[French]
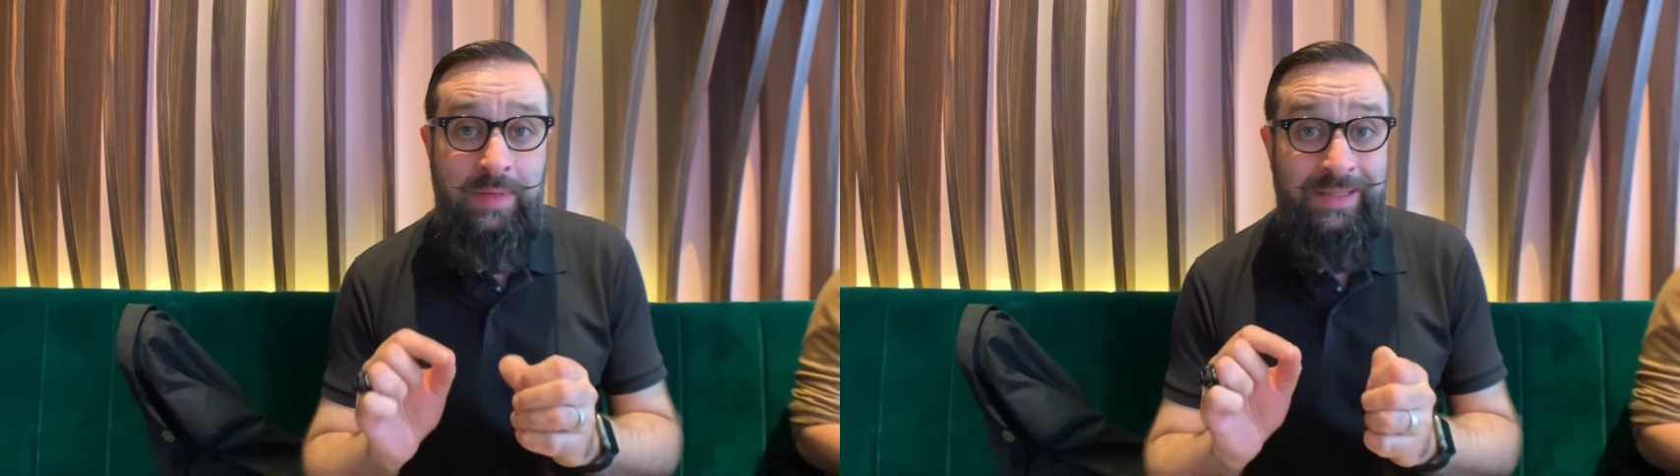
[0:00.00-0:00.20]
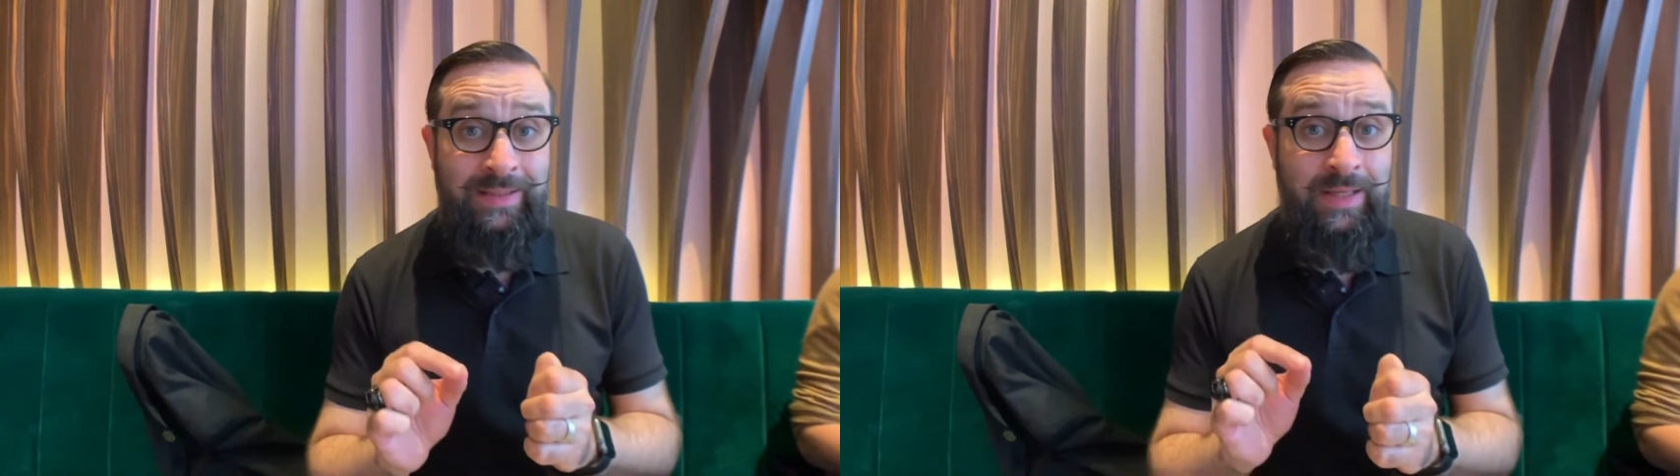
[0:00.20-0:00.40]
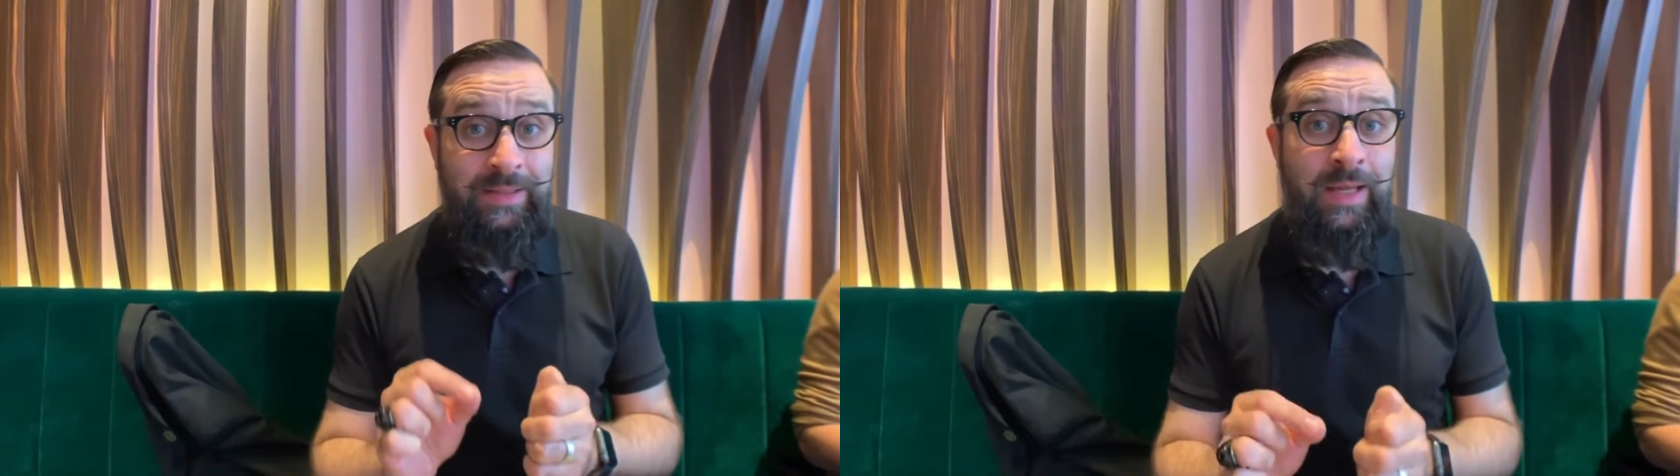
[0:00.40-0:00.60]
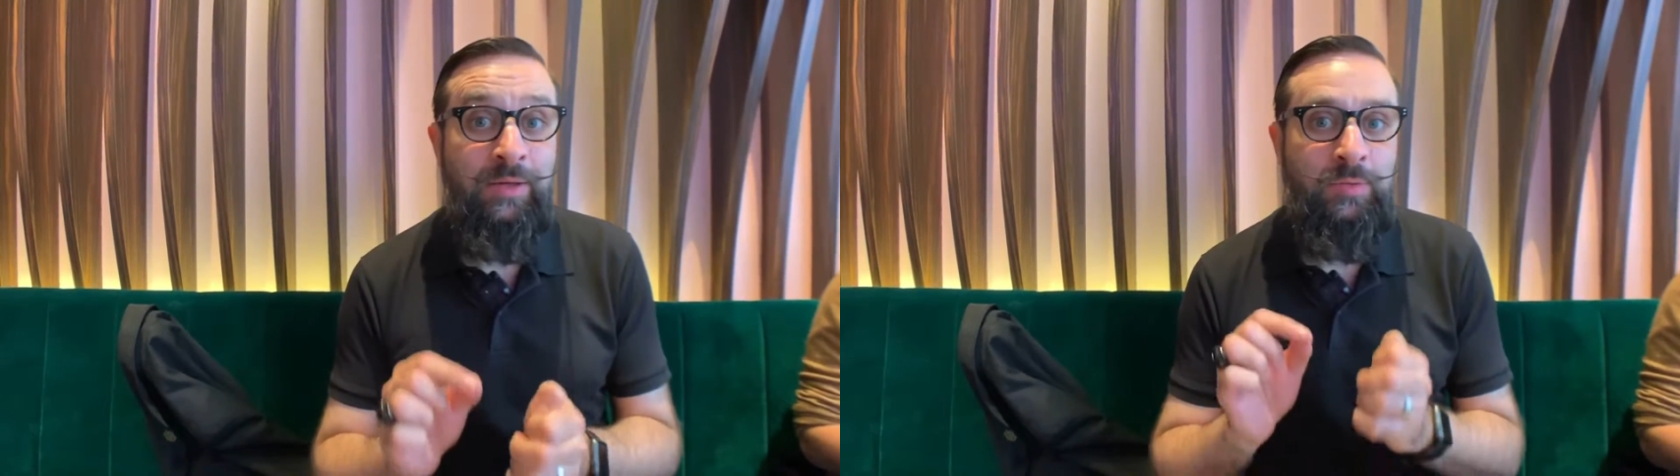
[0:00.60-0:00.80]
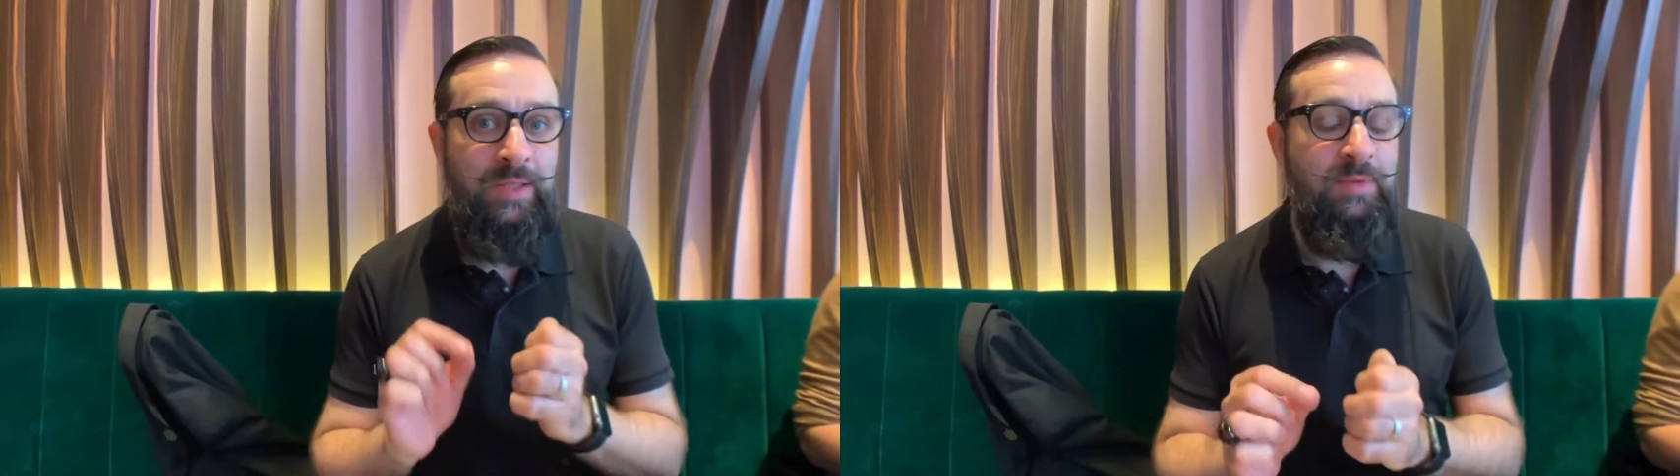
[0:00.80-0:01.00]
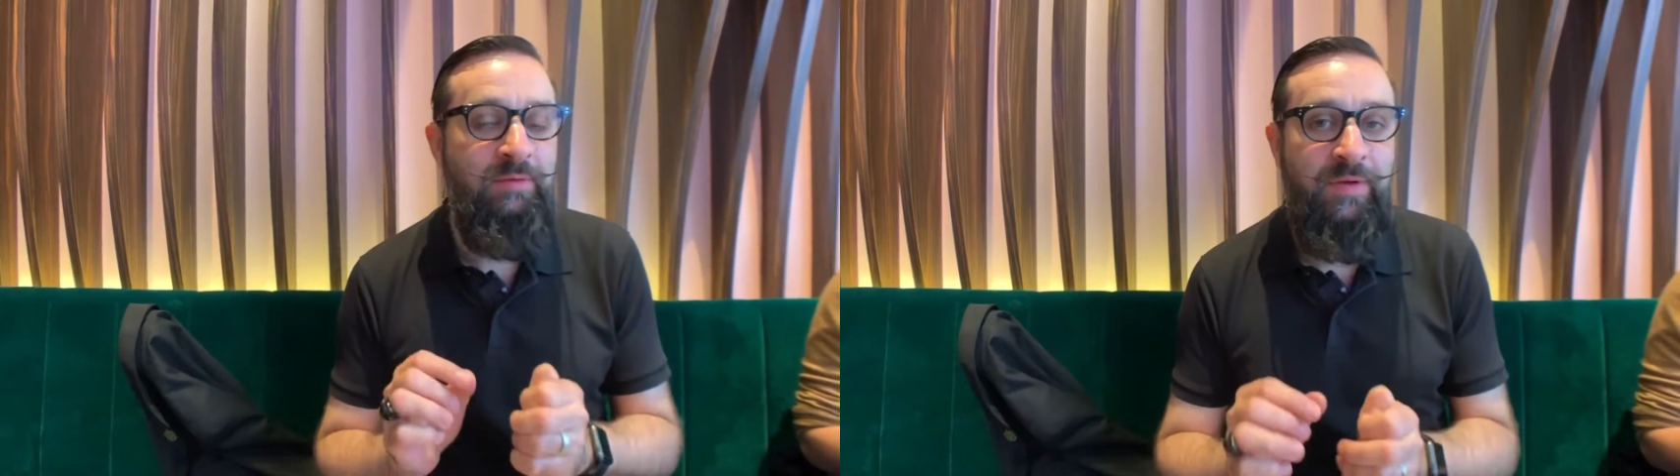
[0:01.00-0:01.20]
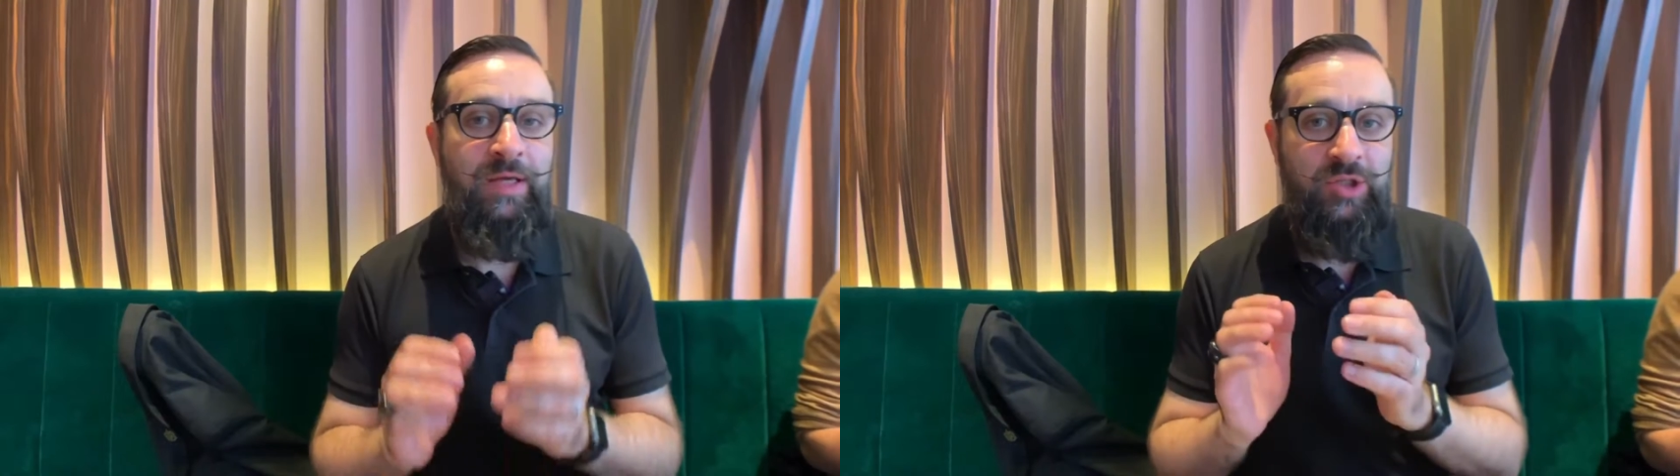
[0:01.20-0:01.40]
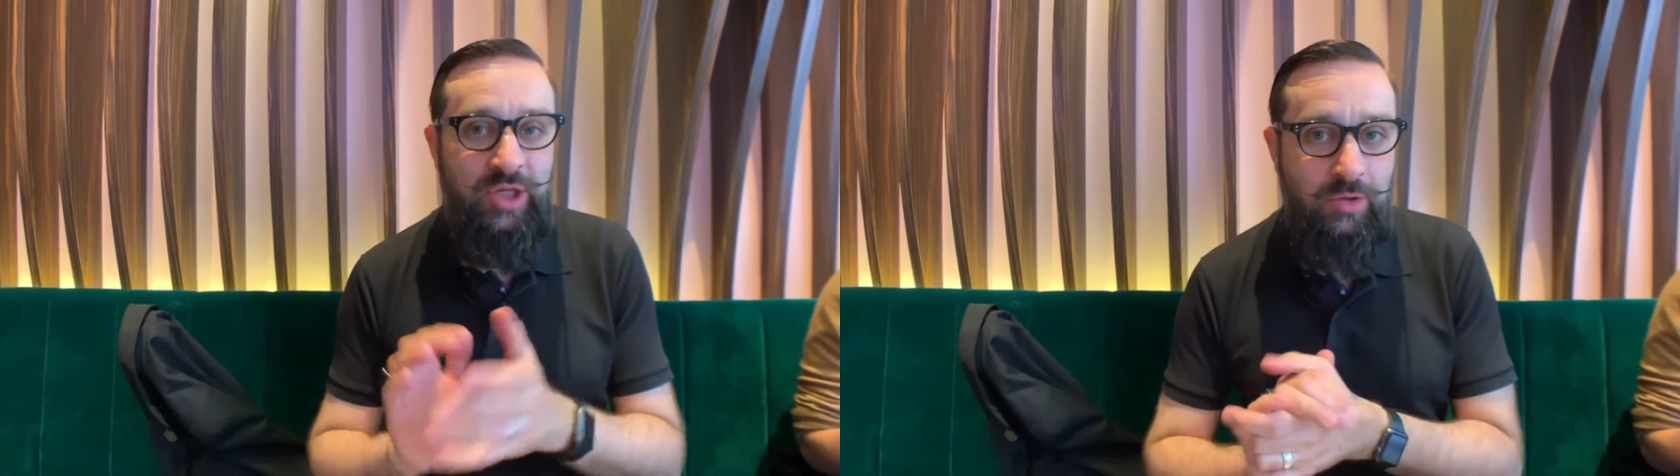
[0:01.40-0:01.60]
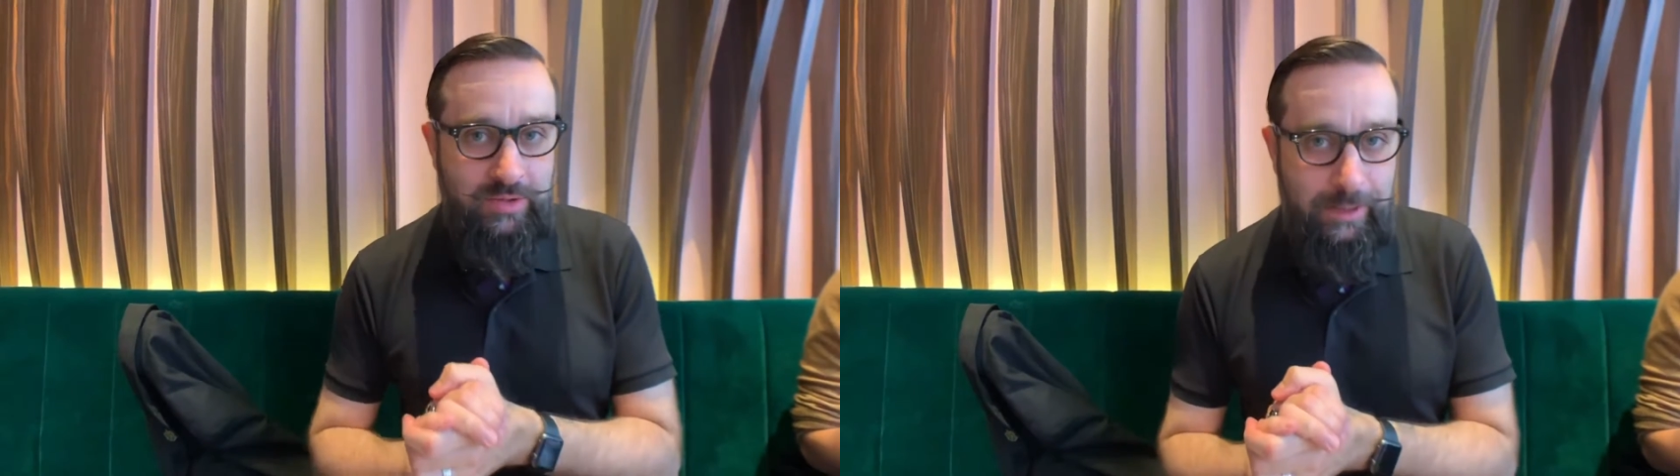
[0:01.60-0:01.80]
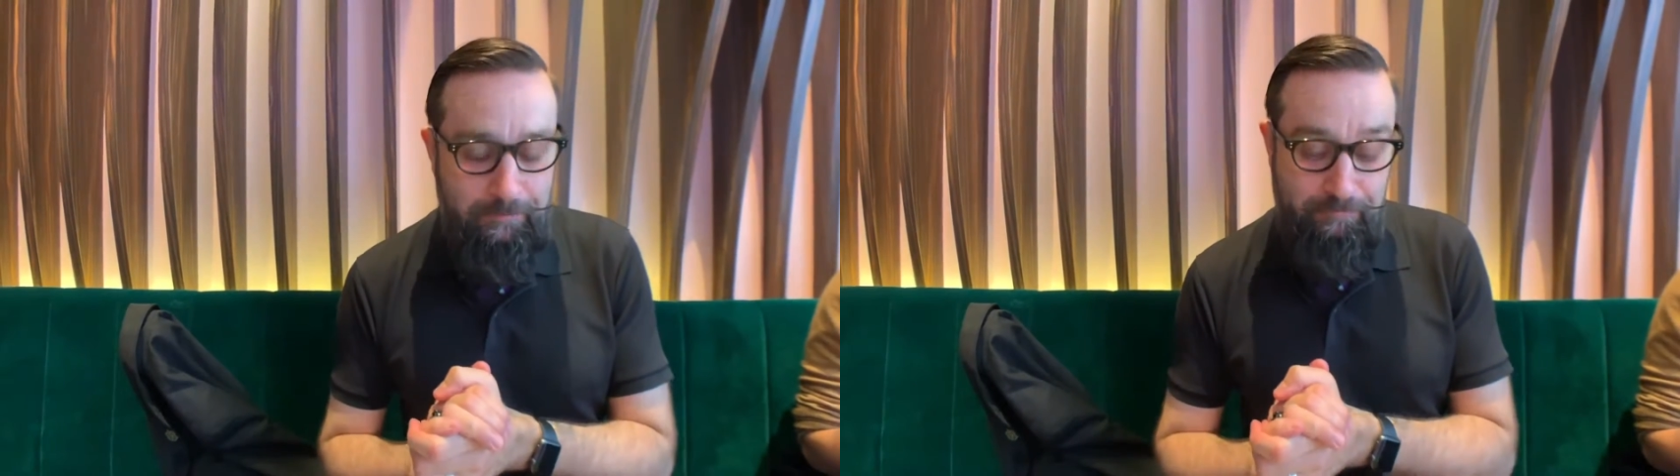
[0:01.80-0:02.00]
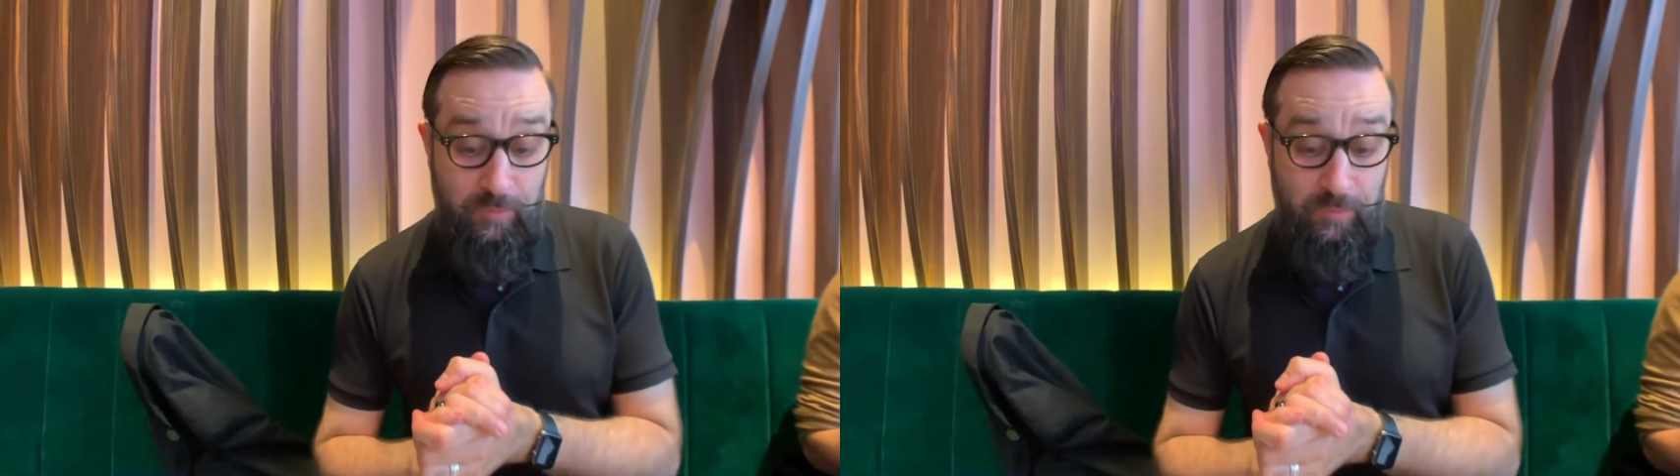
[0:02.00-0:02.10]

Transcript: mais le tartare d'algues, comme c'est bien fait, j'adore ça.